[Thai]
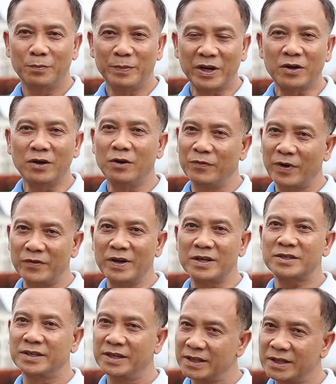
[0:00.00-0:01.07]
medical
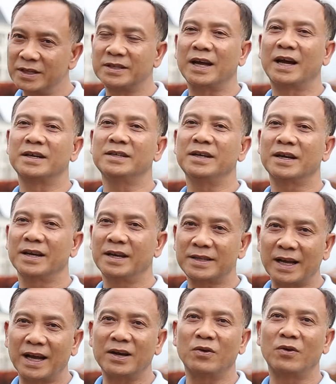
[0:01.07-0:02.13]
wellness นี่คือทางเลือกและ
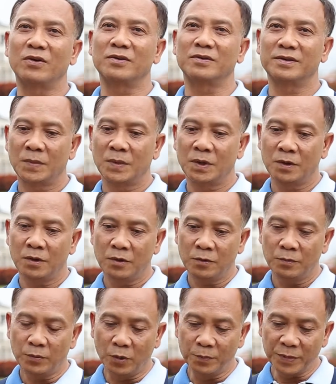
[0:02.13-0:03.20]
ทางออก
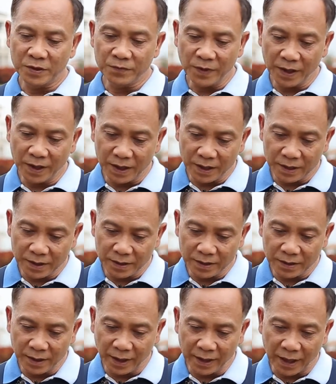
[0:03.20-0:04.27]
ผมคิดว่า
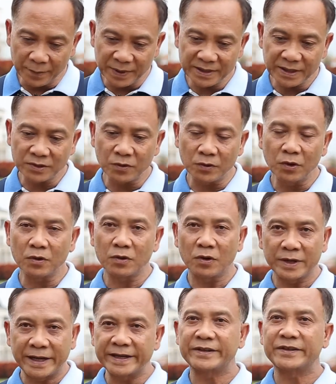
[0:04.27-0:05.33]
หลาย ๆ ประเทศทั่วโลกก็
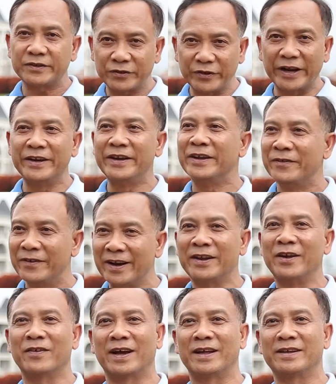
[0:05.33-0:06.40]
คิดเทรนนี้เรื่อง
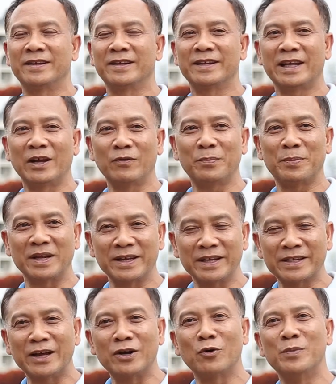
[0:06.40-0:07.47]
เดียวกัน แต่ว่าประเทศ
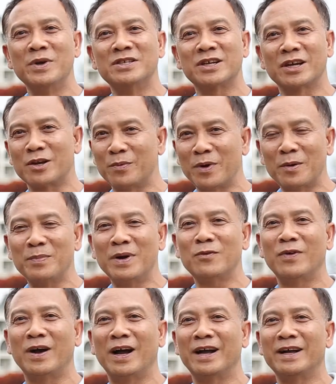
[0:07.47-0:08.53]
ไทยเรามีศักยภาพมาก
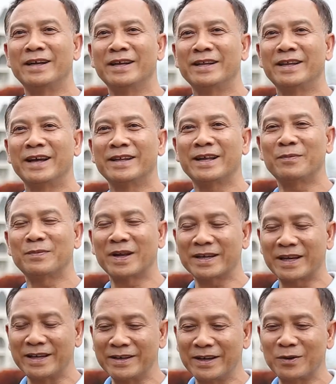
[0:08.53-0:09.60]
กว่านะครับตั้ง
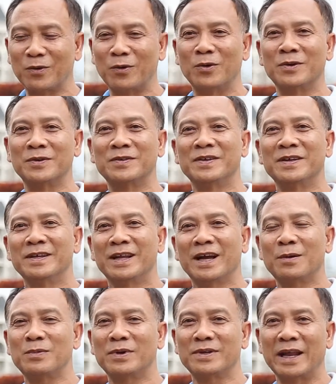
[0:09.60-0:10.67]
แต่เรื่องคนนะ
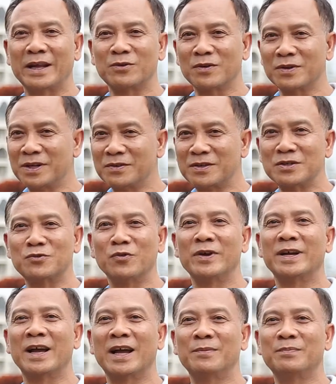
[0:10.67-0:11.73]
ครับแหล่งท่องเที่ยวที่สวย
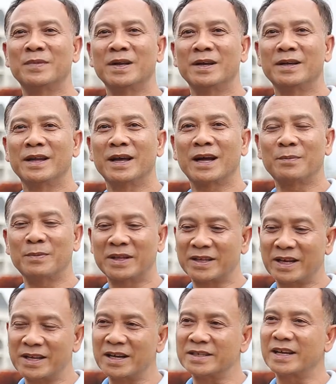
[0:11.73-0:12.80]
งามนะครับอั
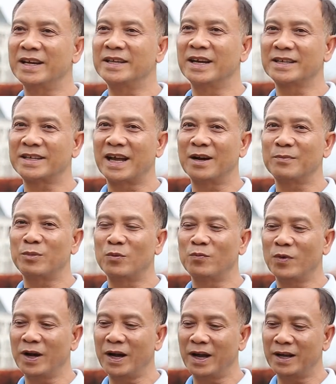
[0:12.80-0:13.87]
ธยาศัยต่าง ๆ ผม
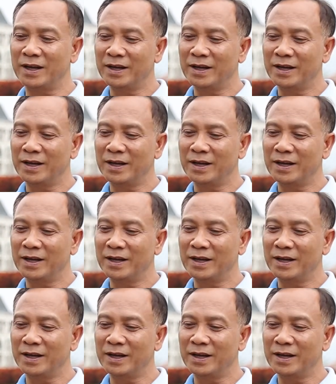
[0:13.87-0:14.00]
ว่า